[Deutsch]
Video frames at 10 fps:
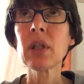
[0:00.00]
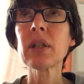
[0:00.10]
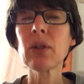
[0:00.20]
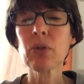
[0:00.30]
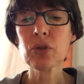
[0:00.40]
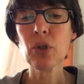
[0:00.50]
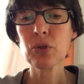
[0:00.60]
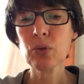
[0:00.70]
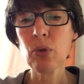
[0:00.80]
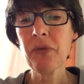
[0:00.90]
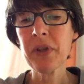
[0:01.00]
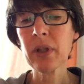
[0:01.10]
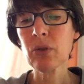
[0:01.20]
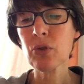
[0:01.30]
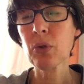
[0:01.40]
die uns doch so viel
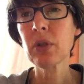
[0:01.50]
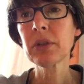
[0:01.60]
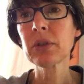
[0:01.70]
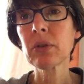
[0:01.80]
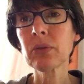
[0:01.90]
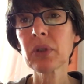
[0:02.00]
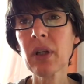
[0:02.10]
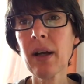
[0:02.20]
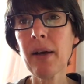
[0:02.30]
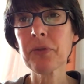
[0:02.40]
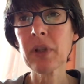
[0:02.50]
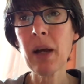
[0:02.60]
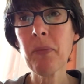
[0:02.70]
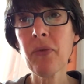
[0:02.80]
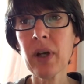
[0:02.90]
Geduld und Kraft
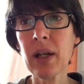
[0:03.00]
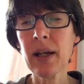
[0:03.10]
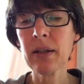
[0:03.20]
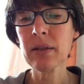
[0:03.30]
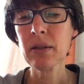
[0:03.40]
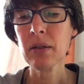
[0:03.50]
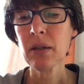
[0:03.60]
abverlangt,